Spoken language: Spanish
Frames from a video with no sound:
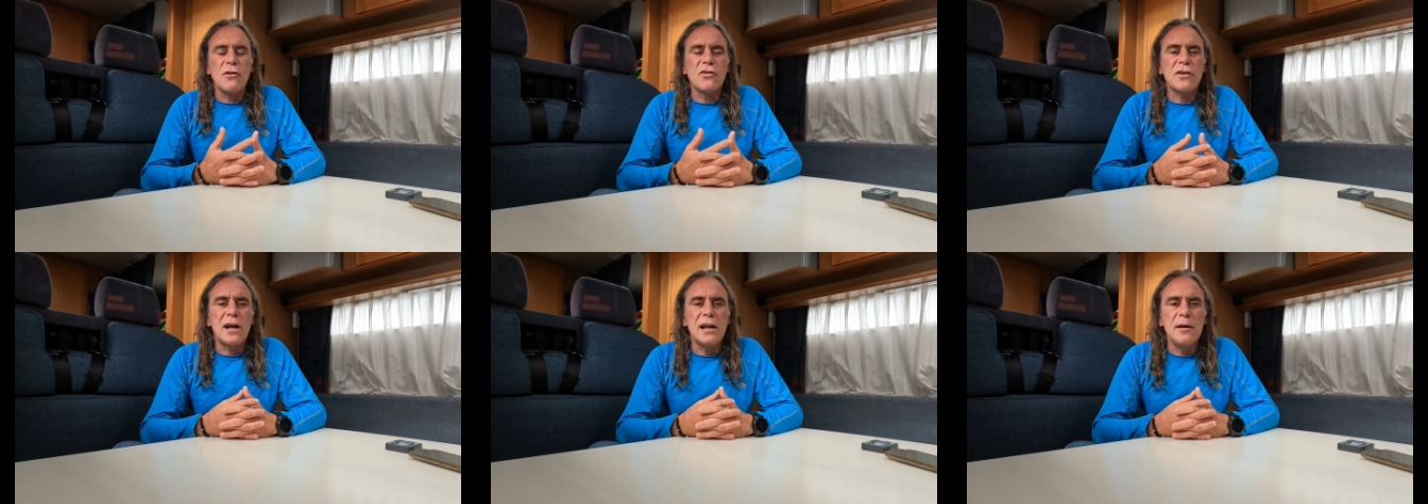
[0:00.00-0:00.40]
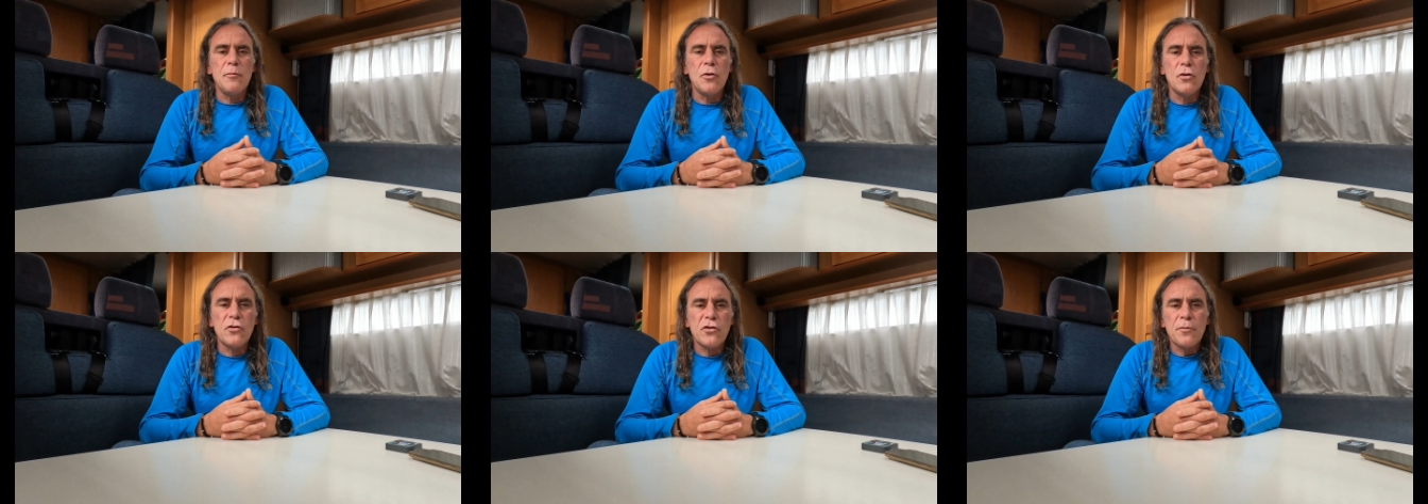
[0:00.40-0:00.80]
o
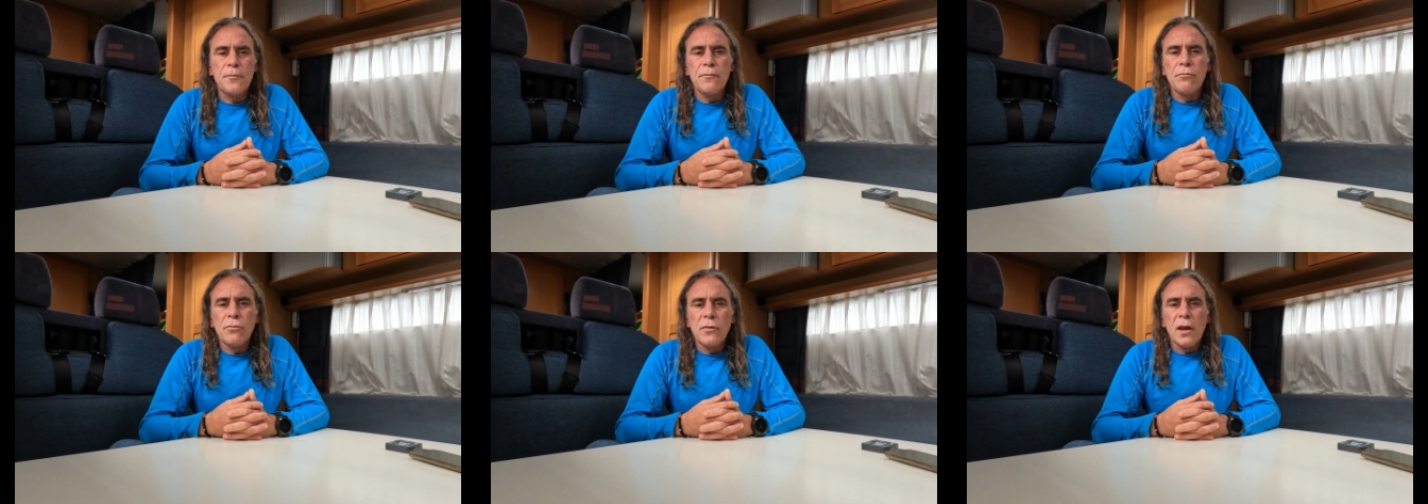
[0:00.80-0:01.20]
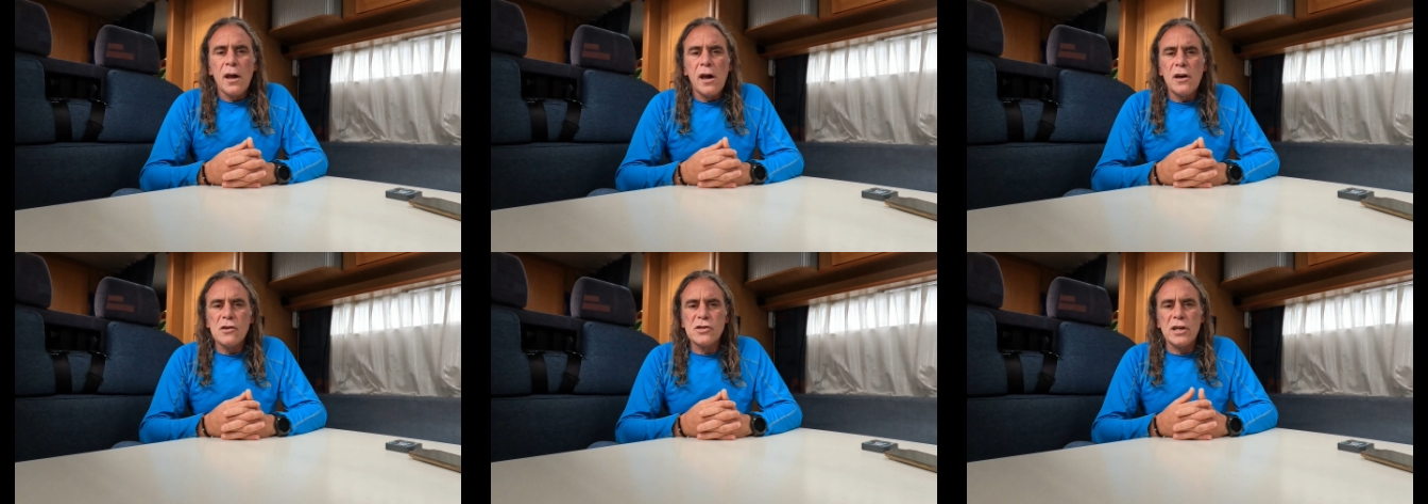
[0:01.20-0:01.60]
instalemos
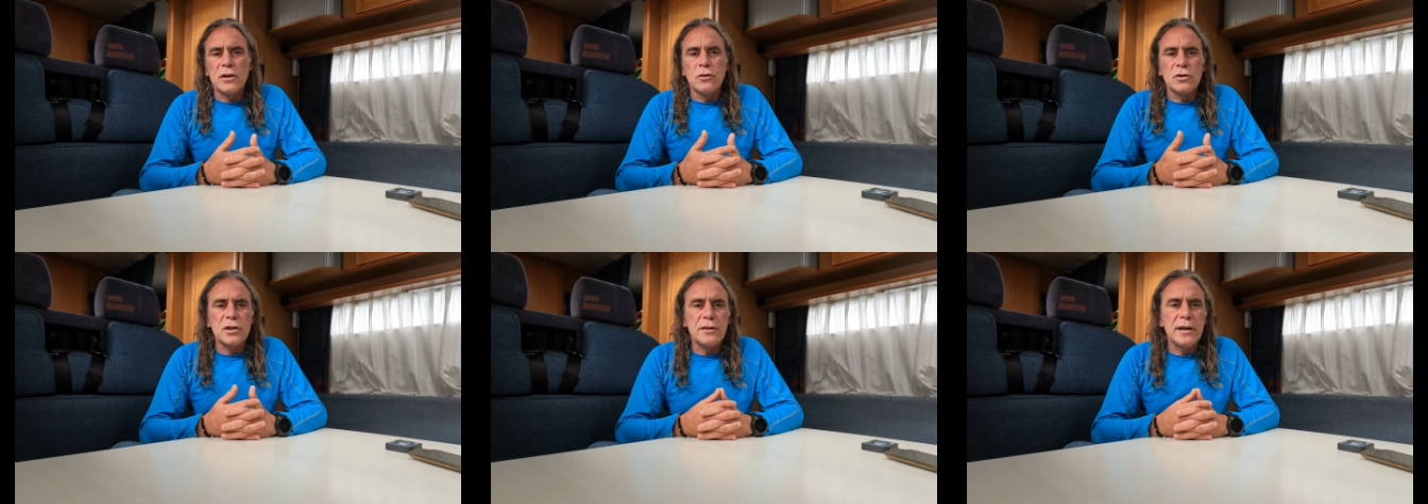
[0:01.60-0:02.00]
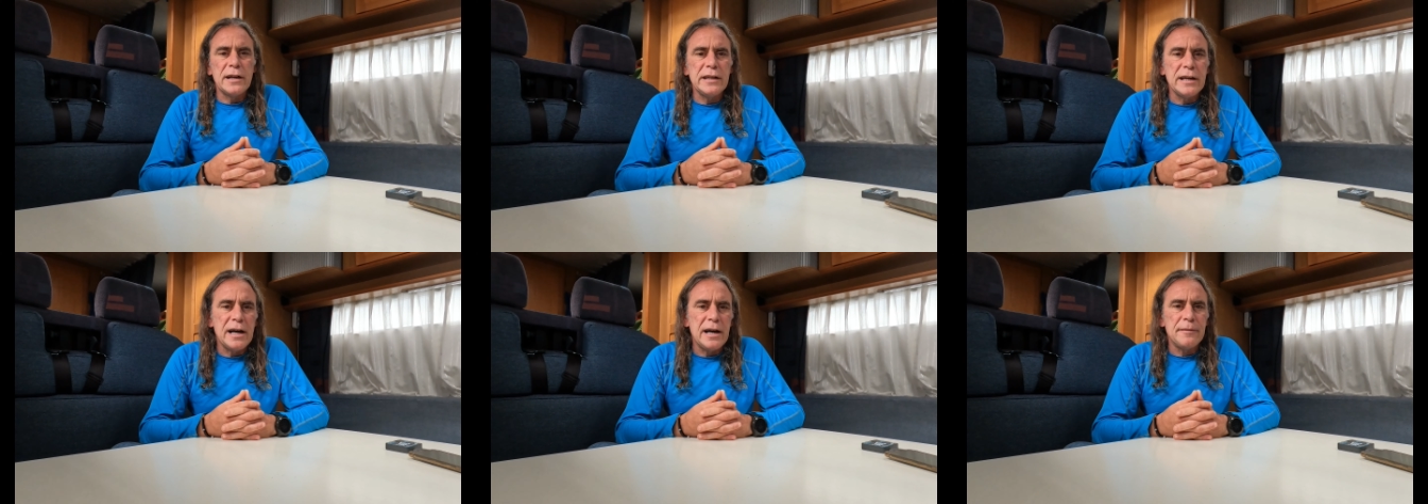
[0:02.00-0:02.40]
se
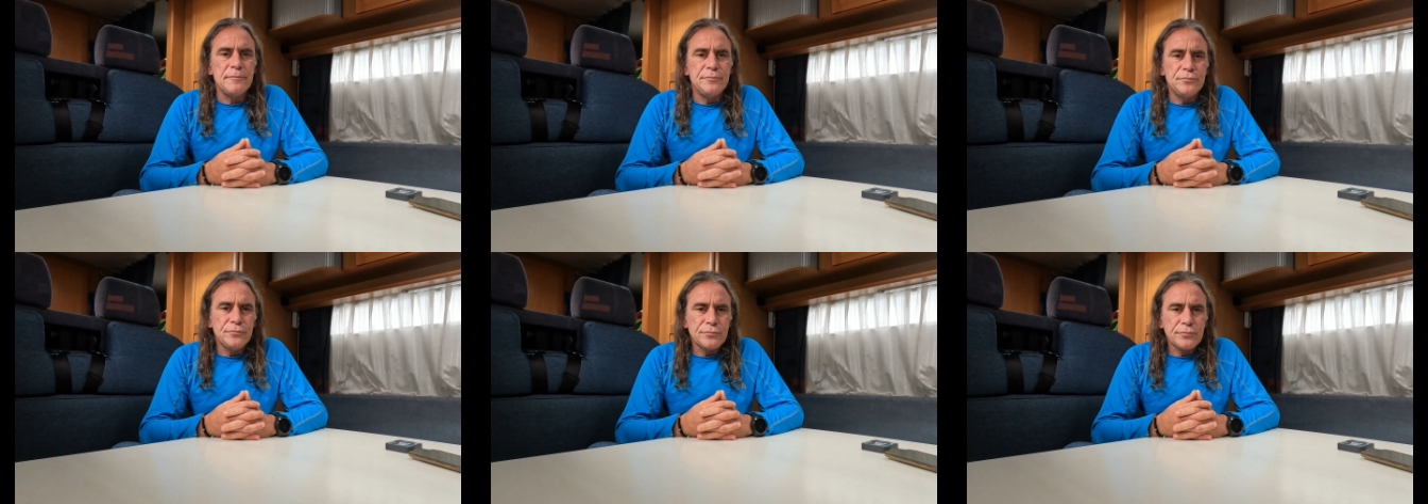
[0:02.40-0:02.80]
consideraría